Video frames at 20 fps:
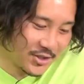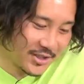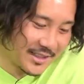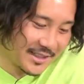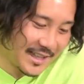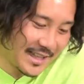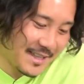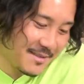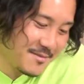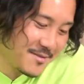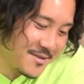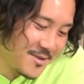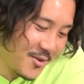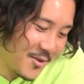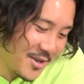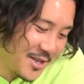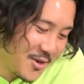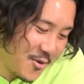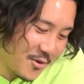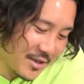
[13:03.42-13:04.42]
とねだいぶ
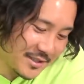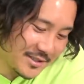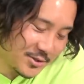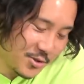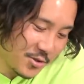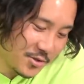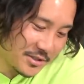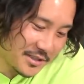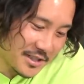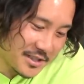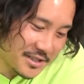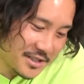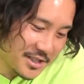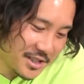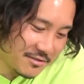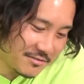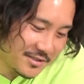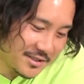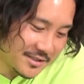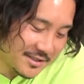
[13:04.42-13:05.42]
こう色が強くなっ
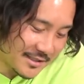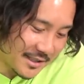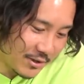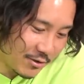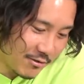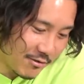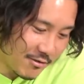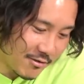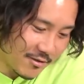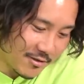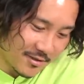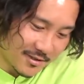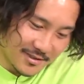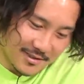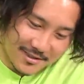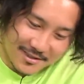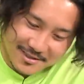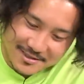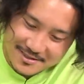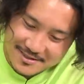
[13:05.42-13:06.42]
ちゃうんですけど、はい、
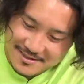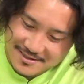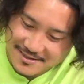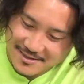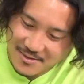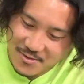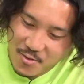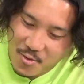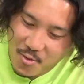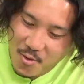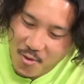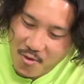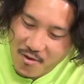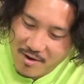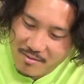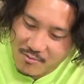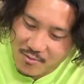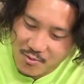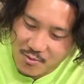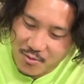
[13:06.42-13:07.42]
ここ
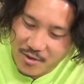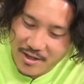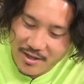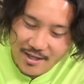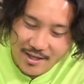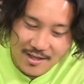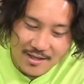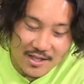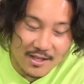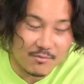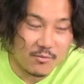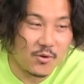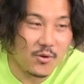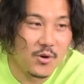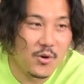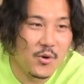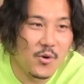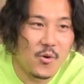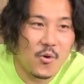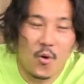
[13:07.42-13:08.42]
はもう俺的にはもう
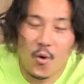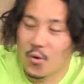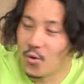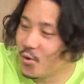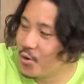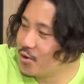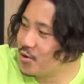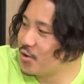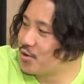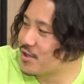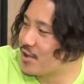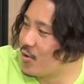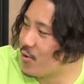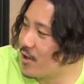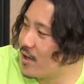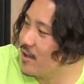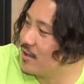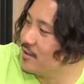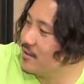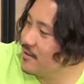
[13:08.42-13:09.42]
この人しかお
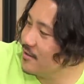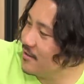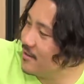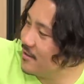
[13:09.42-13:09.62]
らへん、う